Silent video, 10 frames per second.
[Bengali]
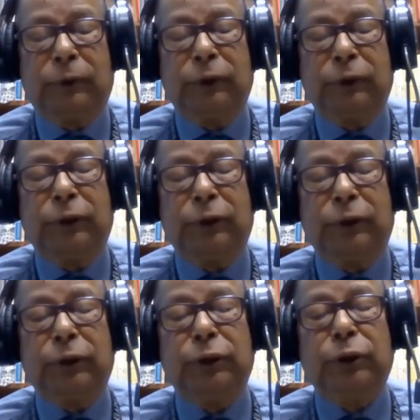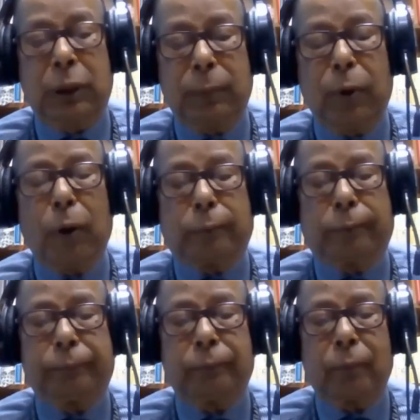যিনি সমস্ত জীবন
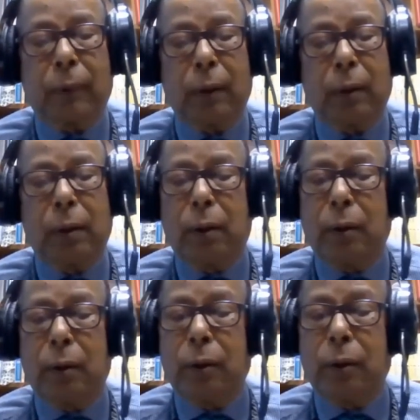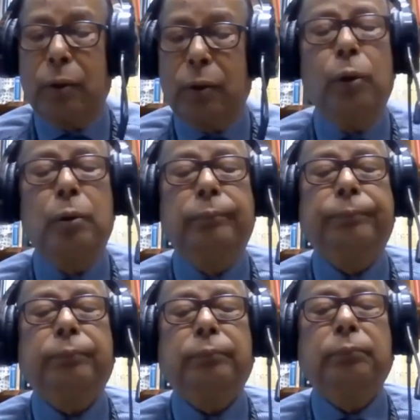সকল
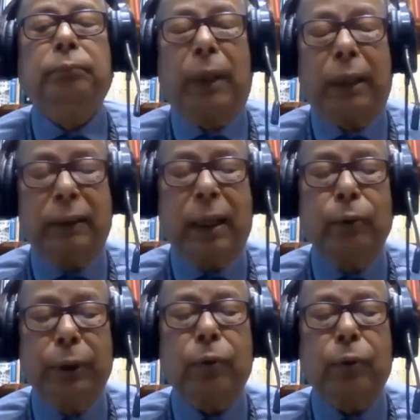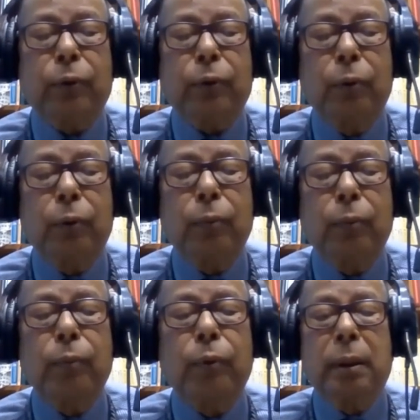বাধা অতিক্রম করে
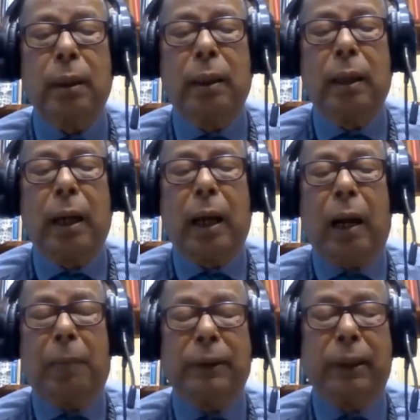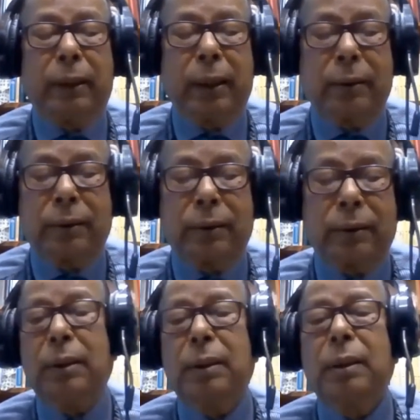আমাদেরকে একটি
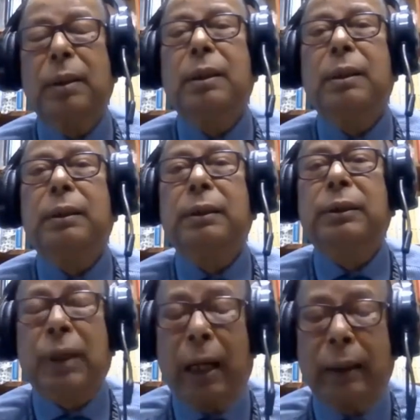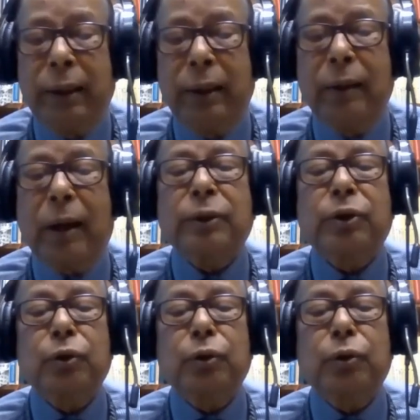স্বাধীন
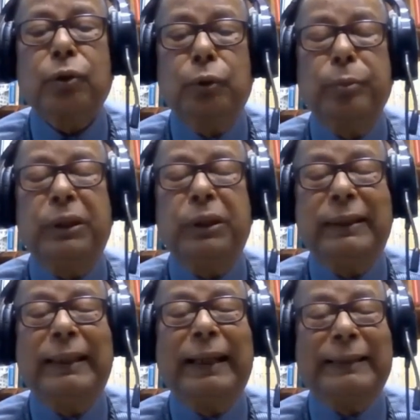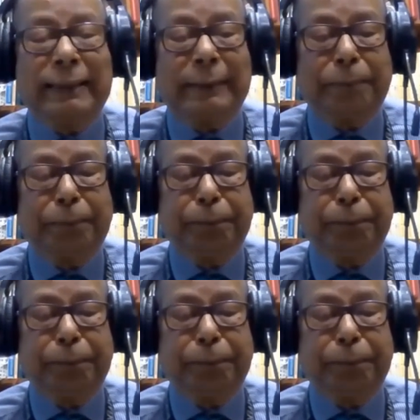রাষ্ট্র ভূমি দিয়ে গেছেন